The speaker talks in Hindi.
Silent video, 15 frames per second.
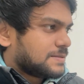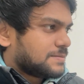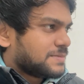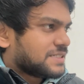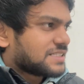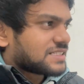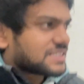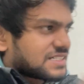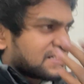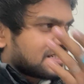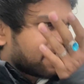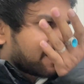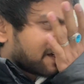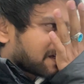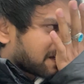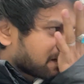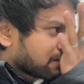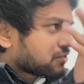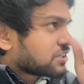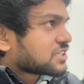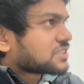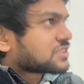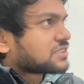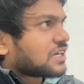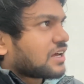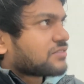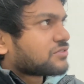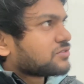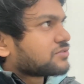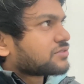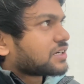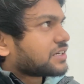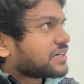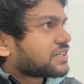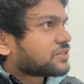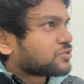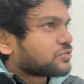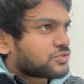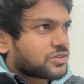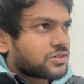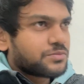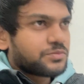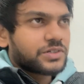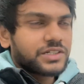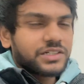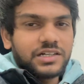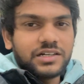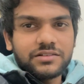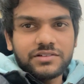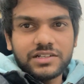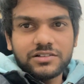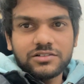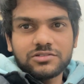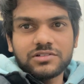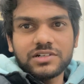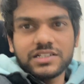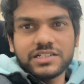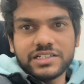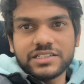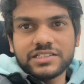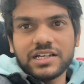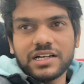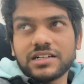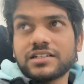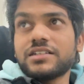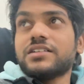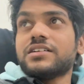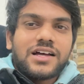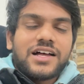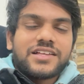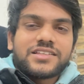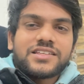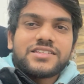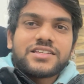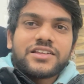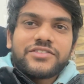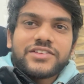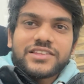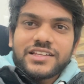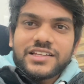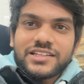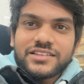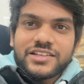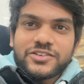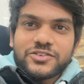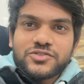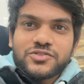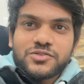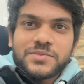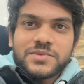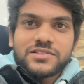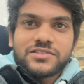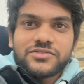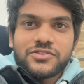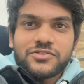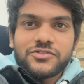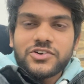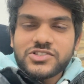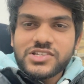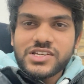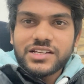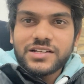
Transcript: बस कल यही करेंगे थोड़ा साफ सूफ करने का सोच रहा हूँ पूरे घर वर को थोड़ा ठीक ठाक आज के लिए सिर्फ इतना ही थैंक यू सो मच फॉर वॉचिंग